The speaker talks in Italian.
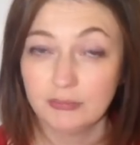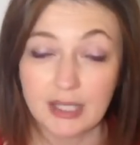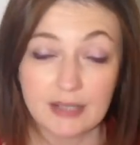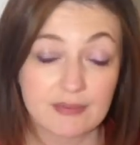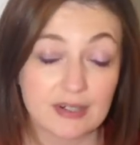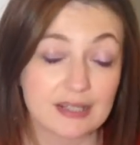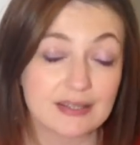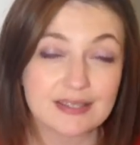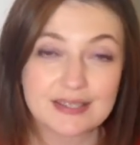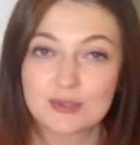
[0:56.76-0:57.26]
Li
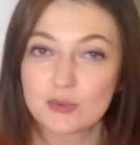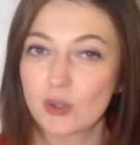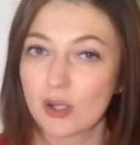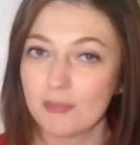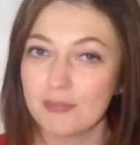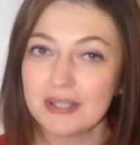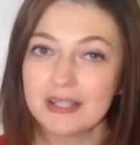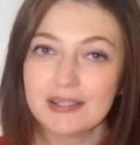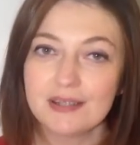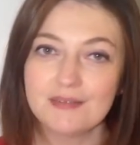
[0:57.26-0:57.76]
avrete
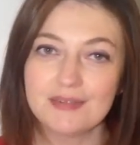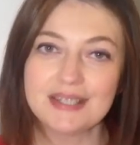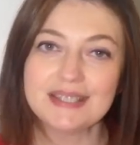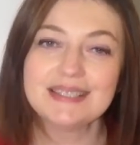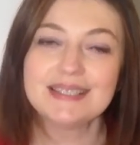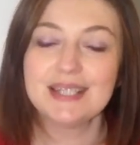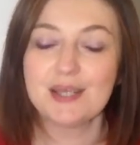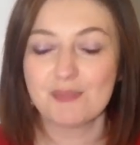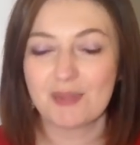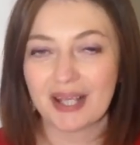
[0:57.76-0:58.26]
sicuramente
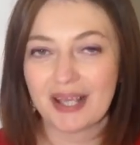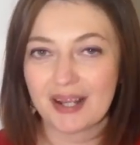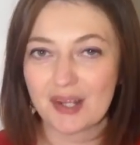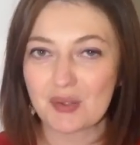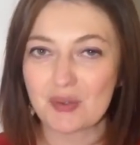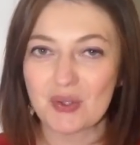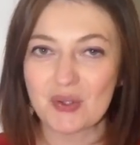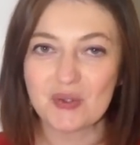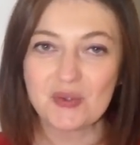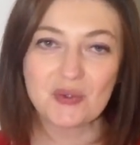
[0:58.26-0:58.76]
visti e magari
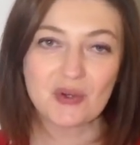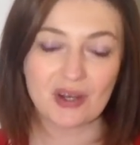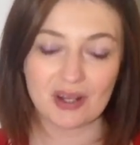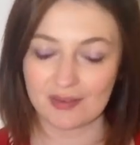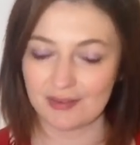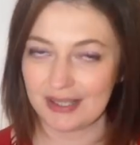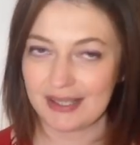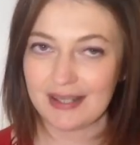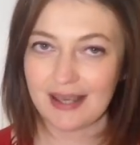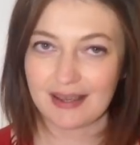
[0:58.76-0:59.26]
qualcuno
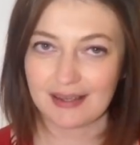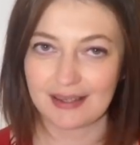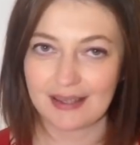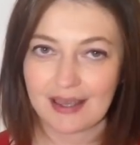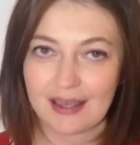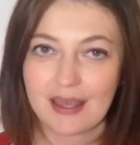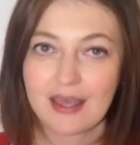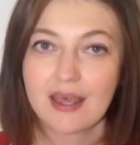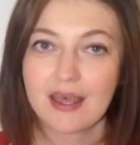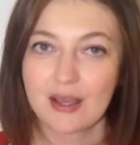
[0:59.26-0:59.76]
l'avete
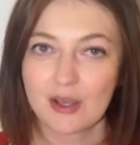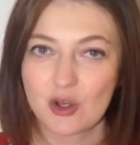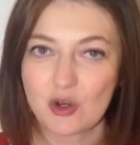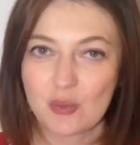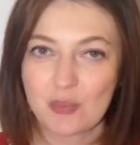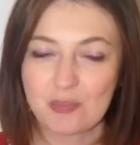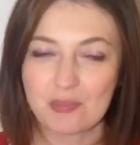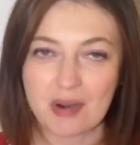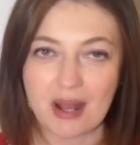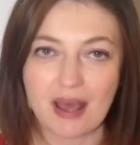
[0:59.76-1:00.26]
anche
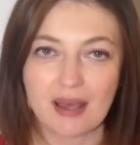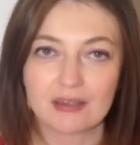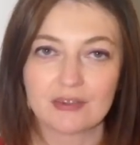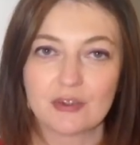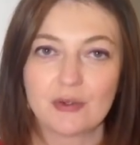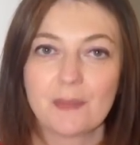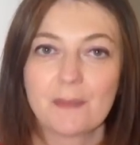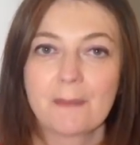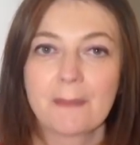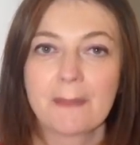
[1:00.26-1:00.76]
comprato.